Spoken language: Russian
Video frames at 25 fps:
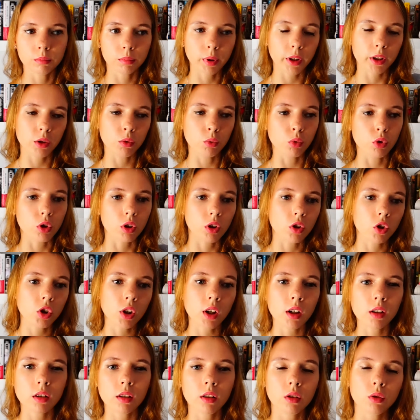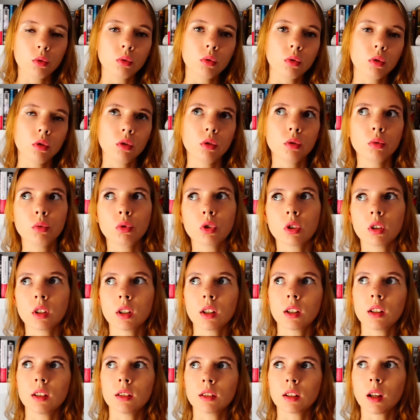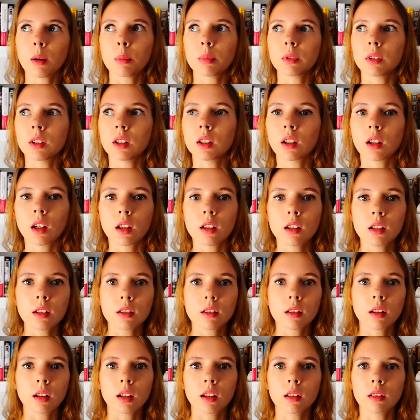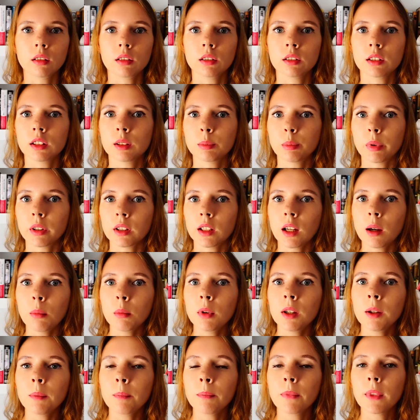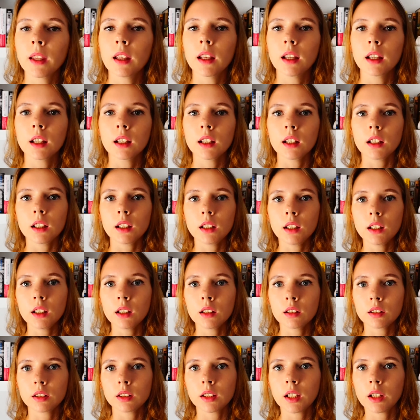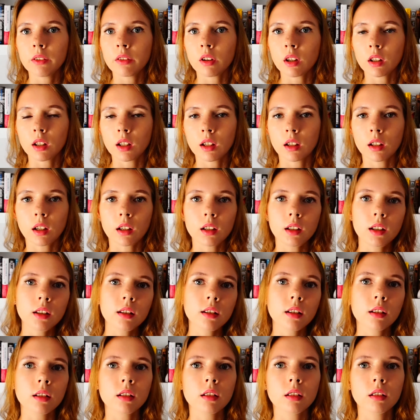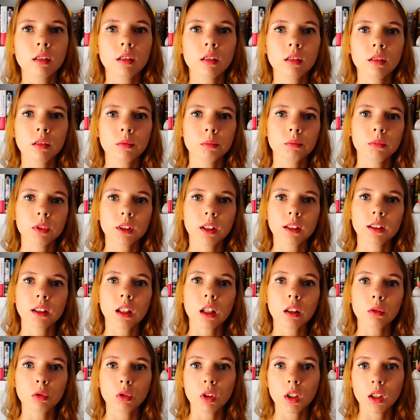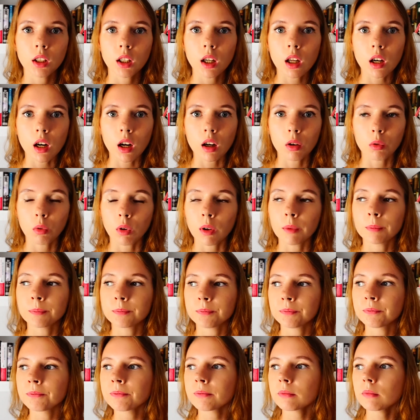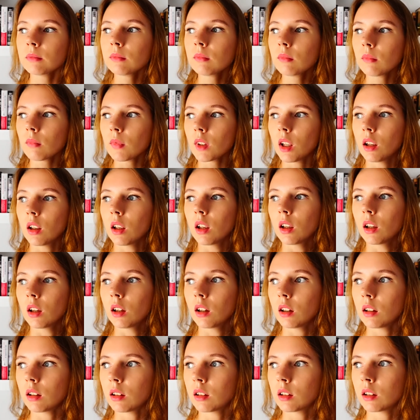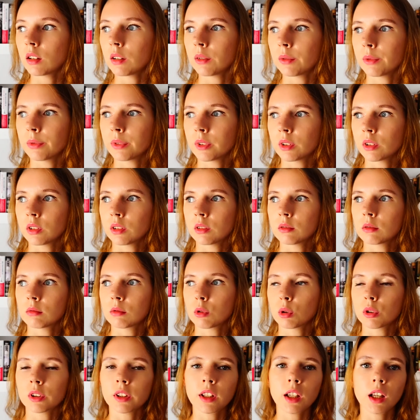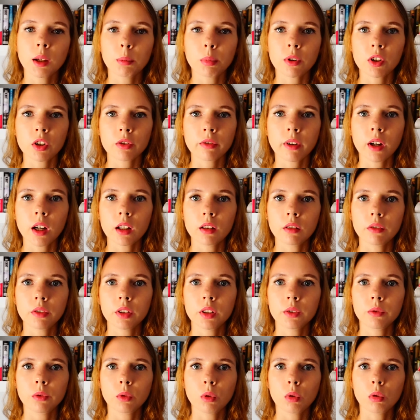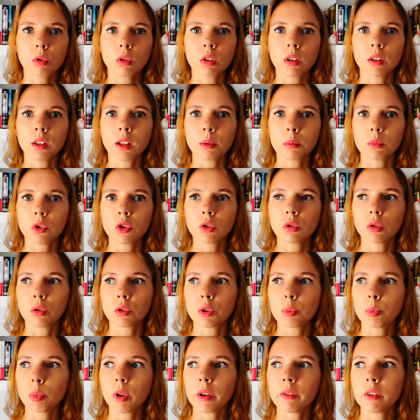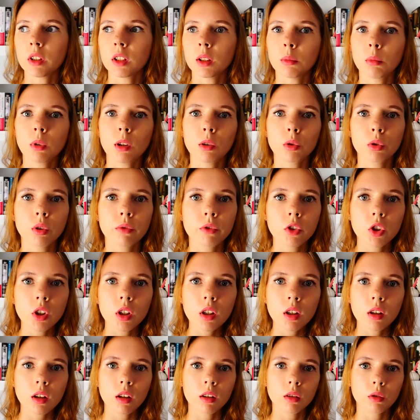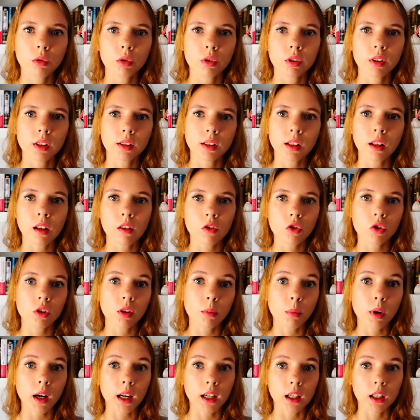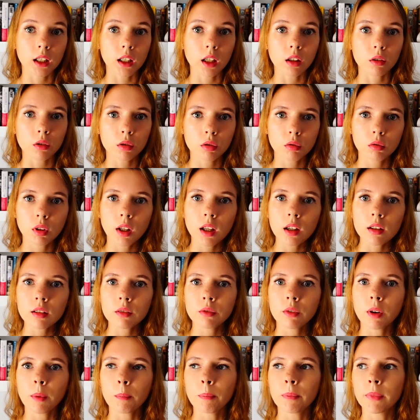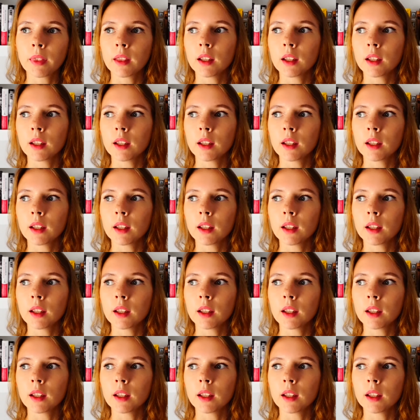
по южной части, ю, южная и западная границы э, с Панамой и северная граница с, со страной Никарагуа. А, в Коста-Рике проживает всего около там, 4,5 миллионов жителей, то есть достаточно маленькое государство.